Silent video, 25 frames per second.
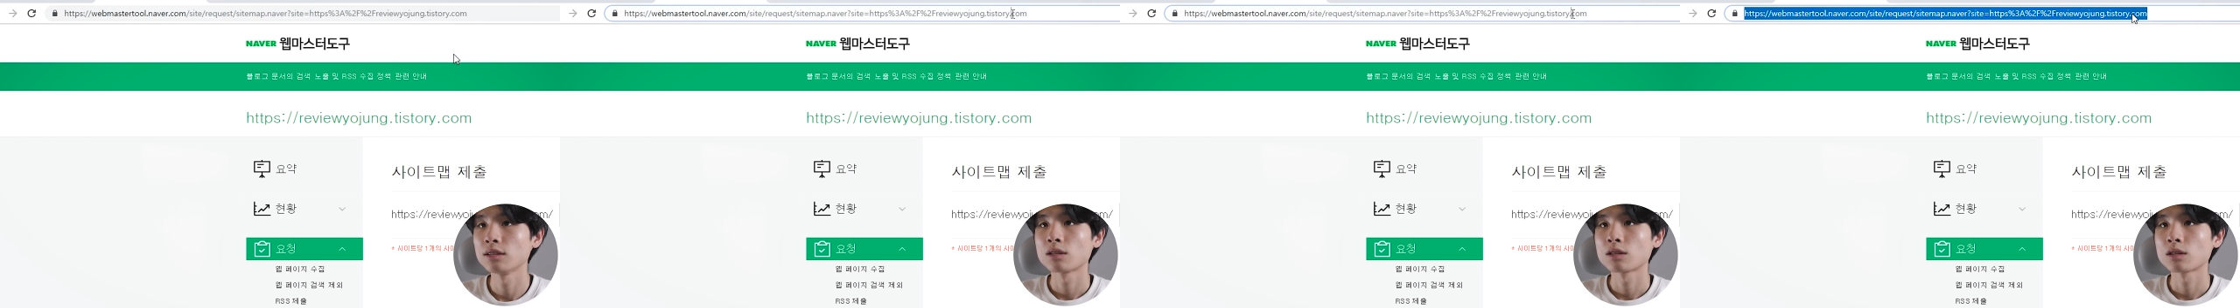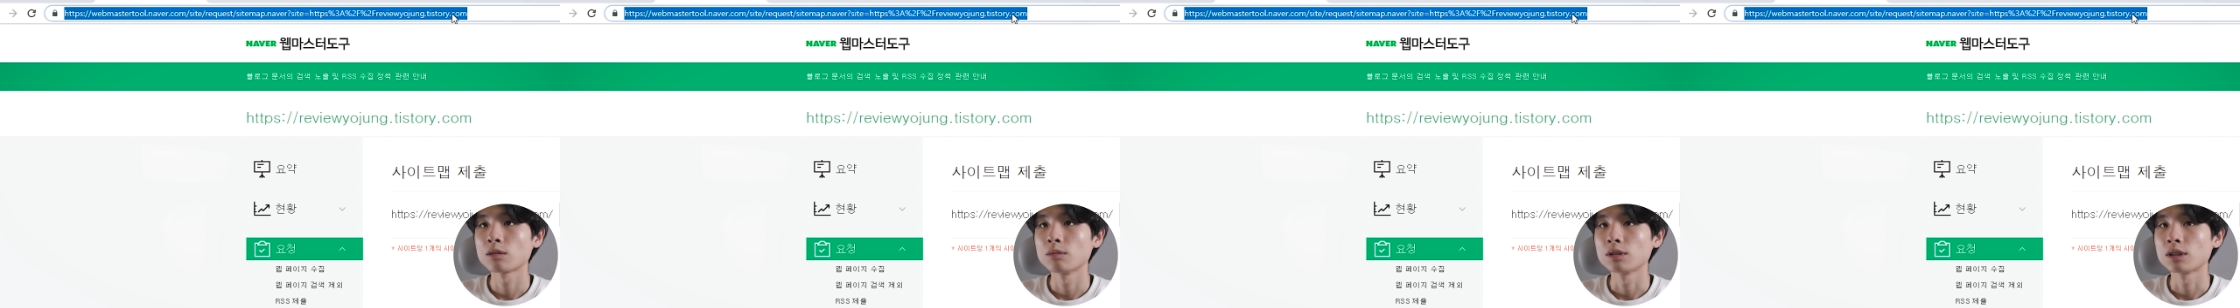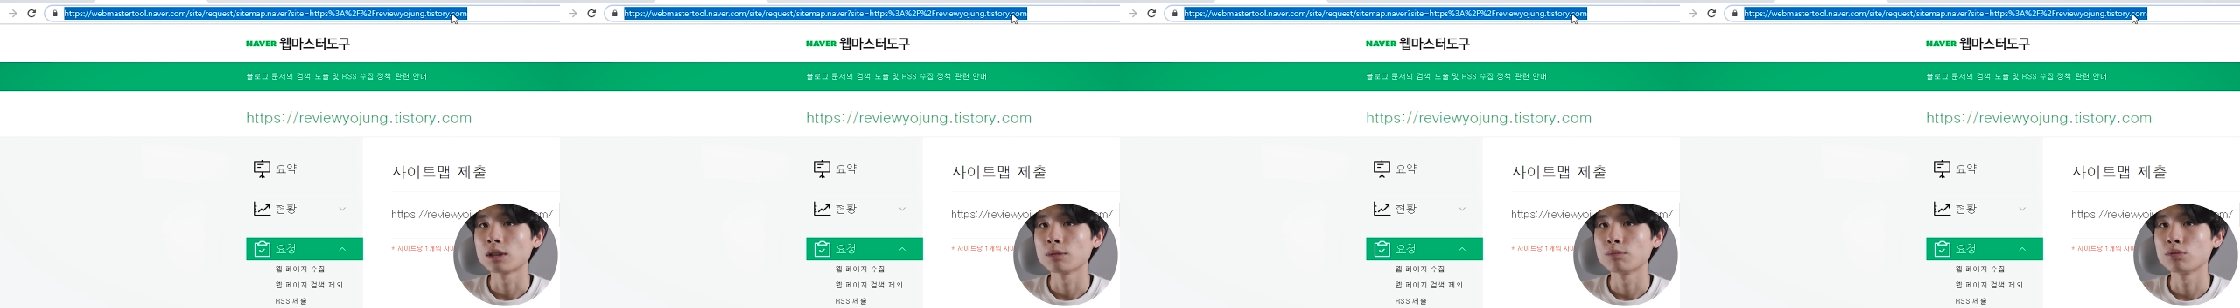
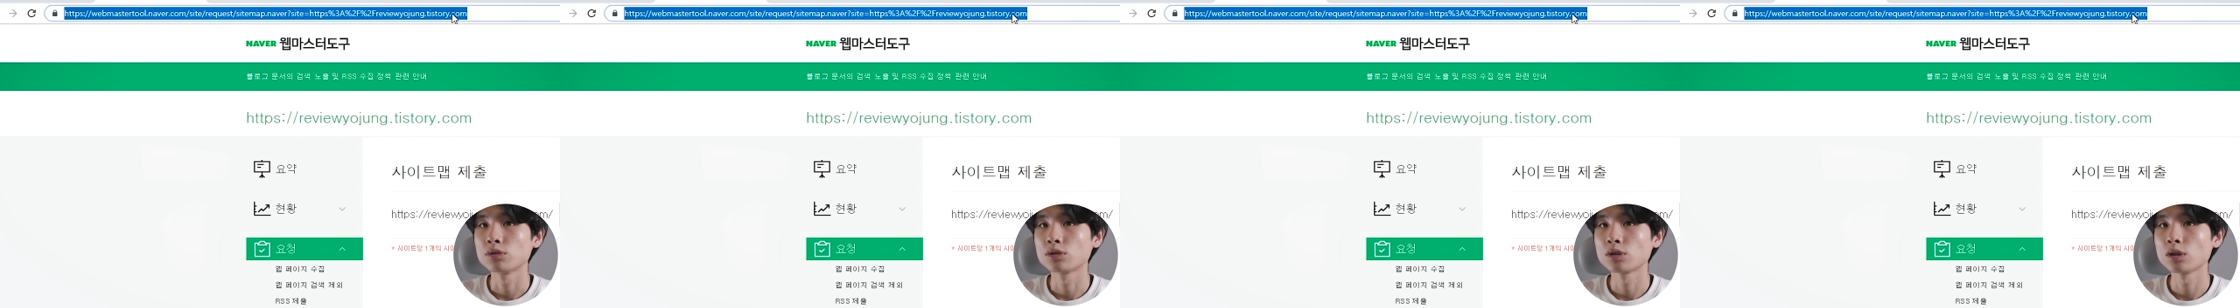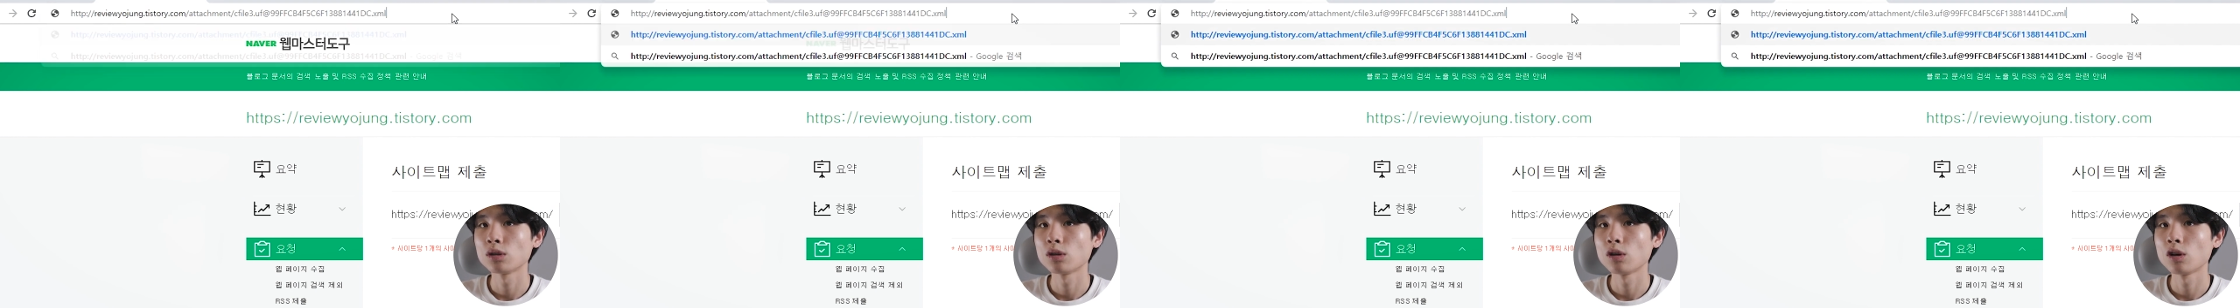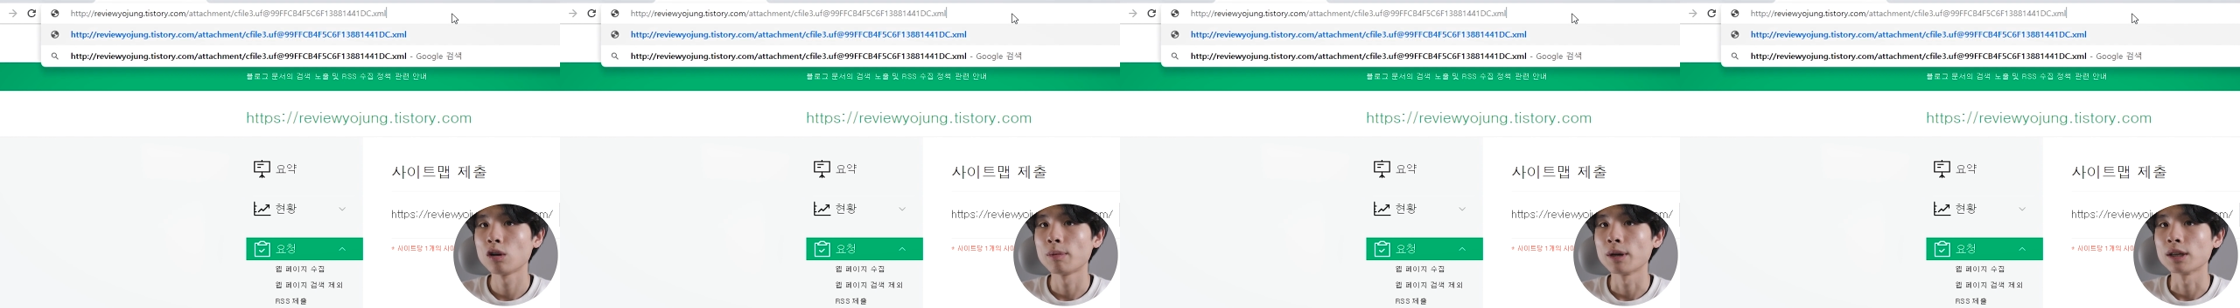그럼 일단
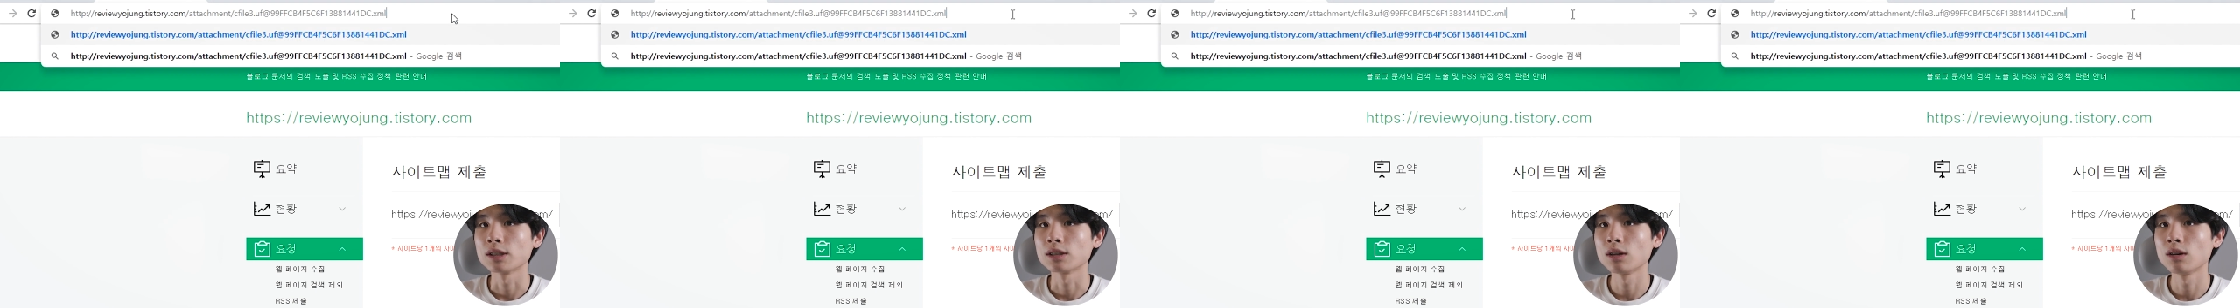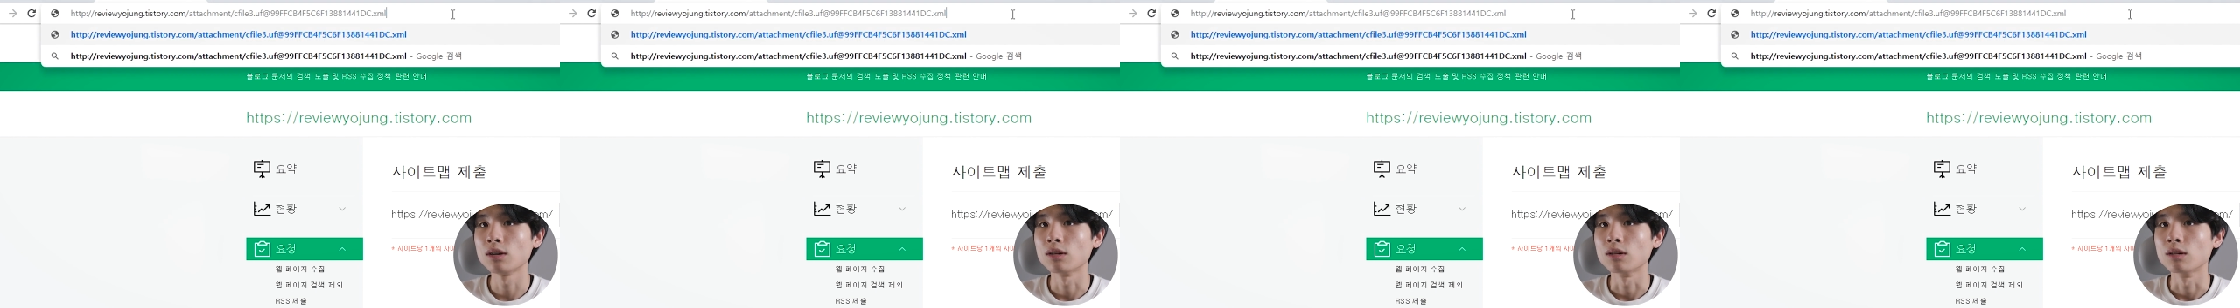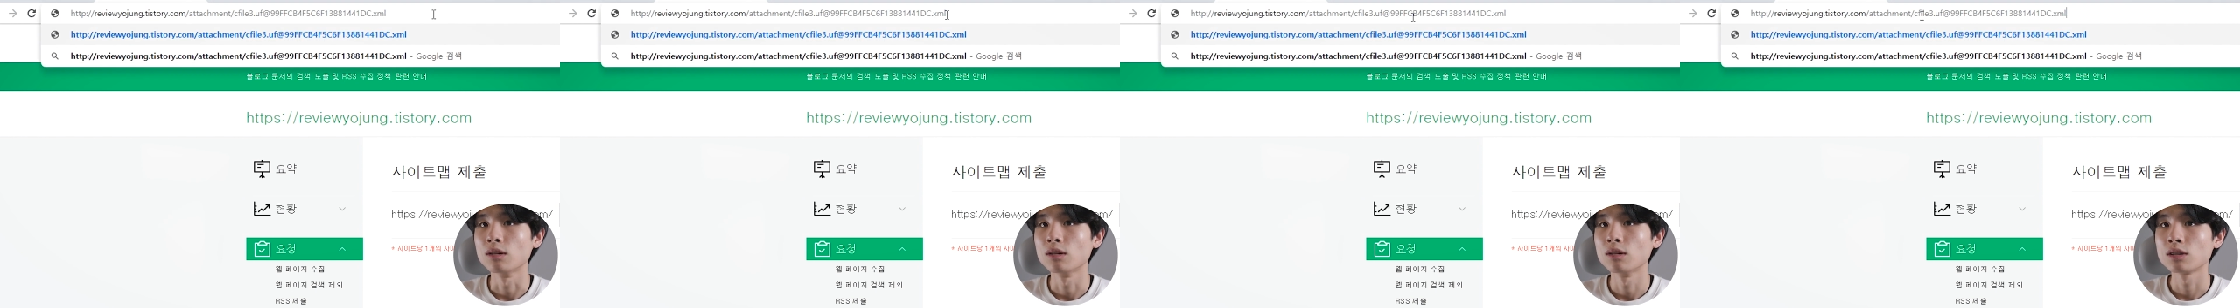붙여넣어
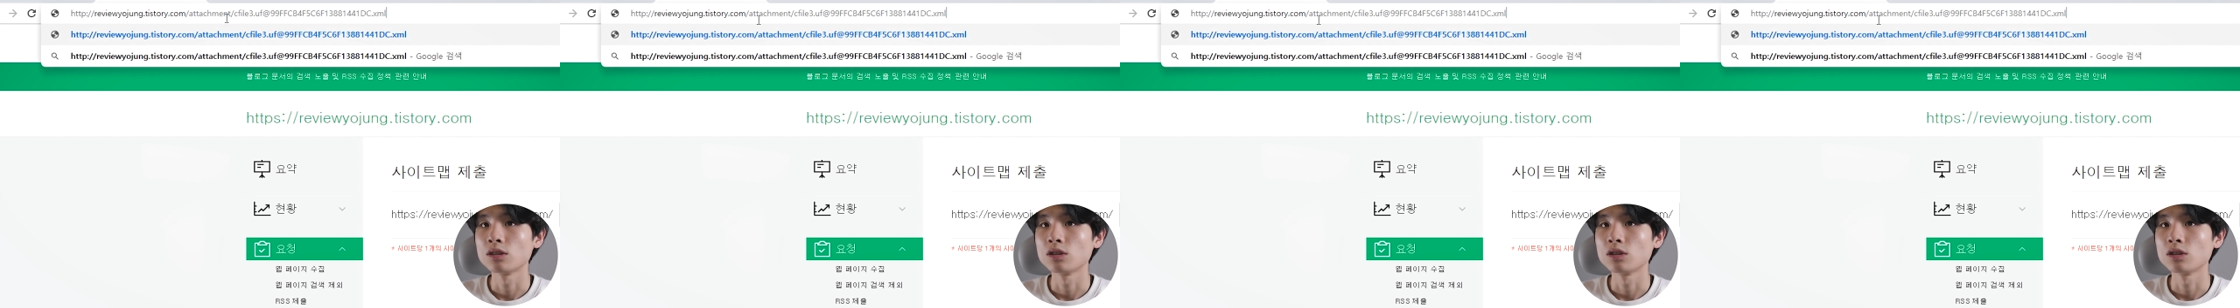봐서